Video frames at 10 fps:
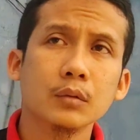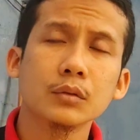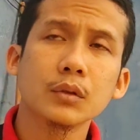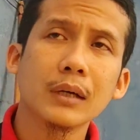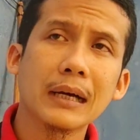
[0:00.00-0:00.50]

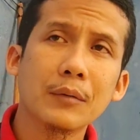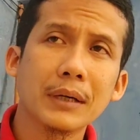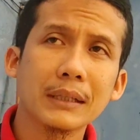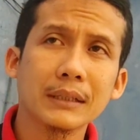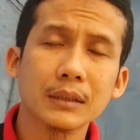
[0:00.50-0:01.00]
Untuk
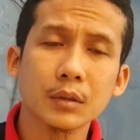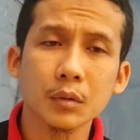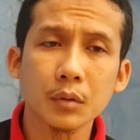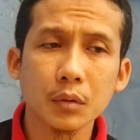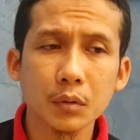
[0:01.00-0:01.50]
awal
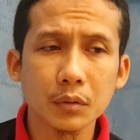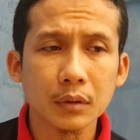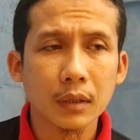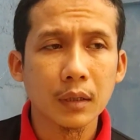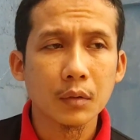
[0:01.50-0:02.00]
itu
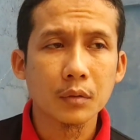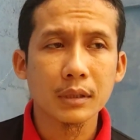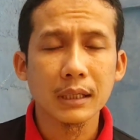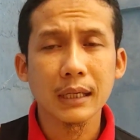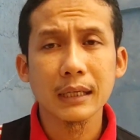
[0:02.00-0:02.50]

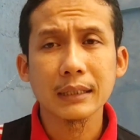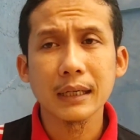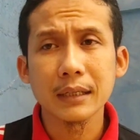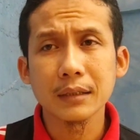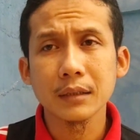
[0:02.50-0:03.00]

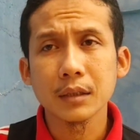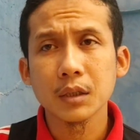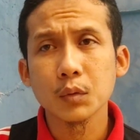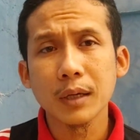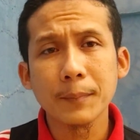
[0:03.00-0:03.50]
usahakan 25